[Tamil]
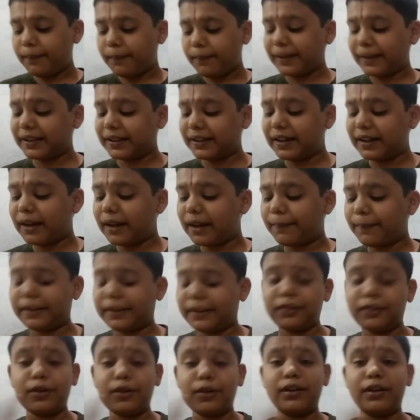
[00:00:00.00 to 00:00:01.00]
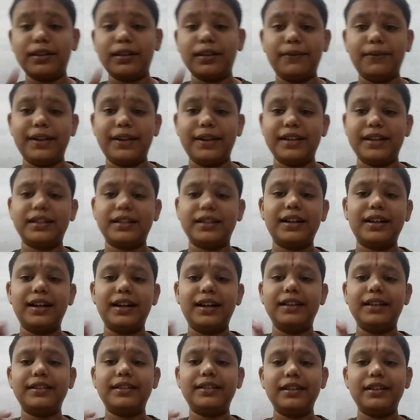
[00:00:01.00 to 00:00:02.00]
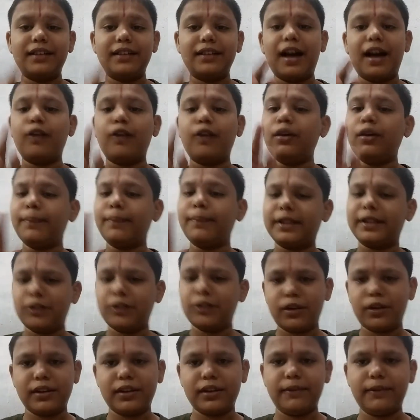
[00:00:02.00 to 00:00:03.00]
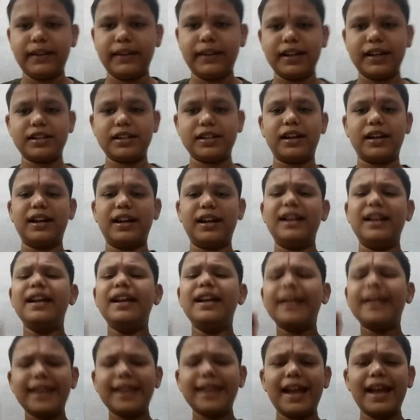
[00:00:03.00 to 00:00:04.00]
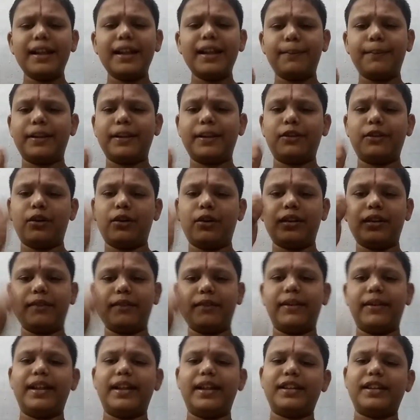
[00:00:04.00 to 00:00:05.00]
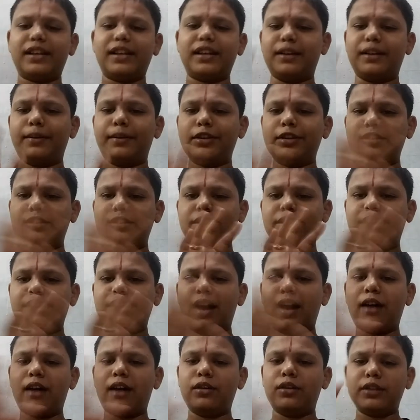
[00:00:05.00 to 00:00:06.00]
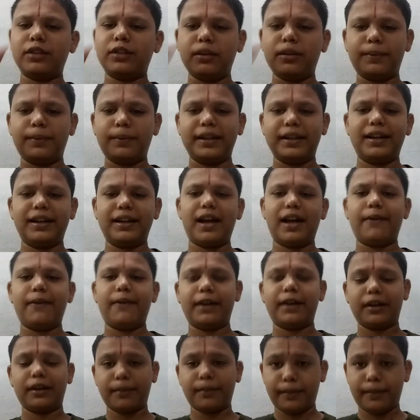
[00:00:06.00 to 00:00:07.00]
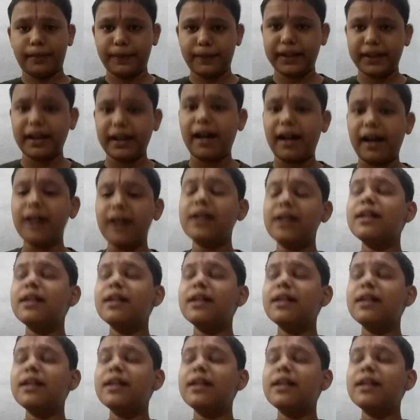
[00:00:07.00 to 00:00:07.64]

பத்து இல்ல பதினோரு திவ்யதேசங்கள் திருநாங்கூர் பதினோரு திவ்யதேசங்கள் ஏன் பதினோரு திவ்யதேசங்கள் மட்டும் திருநாங்கூர் திருப்பதிகளா வரணும் அப்படின்னா